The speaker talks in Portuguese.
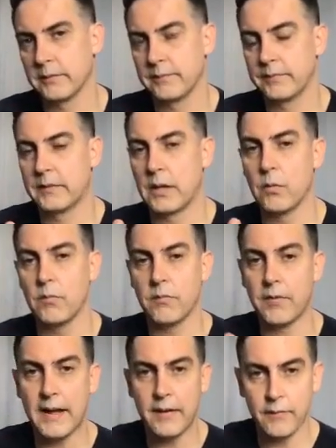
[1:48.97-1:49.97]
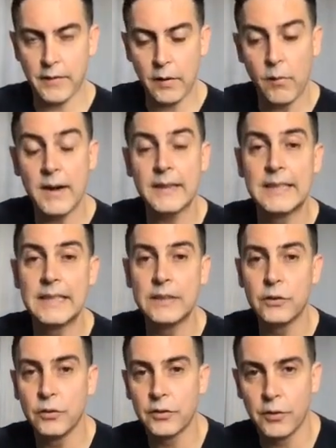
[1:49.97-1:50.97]
Então vai, vai
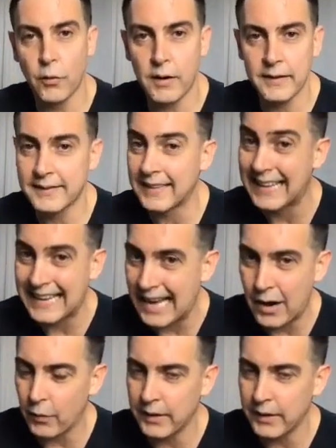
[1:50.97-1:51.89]
guardando no seu arsenal